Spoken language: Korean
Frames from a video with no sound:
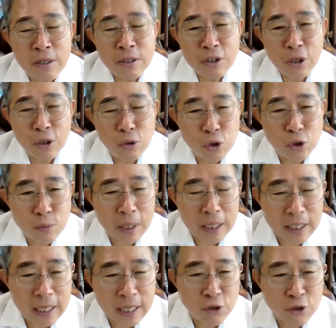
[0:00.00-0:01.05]
저도 좀
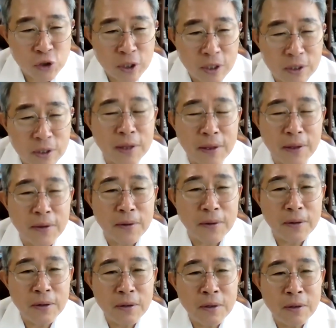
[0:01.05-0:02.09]
알게 해주세요. 그랬대요.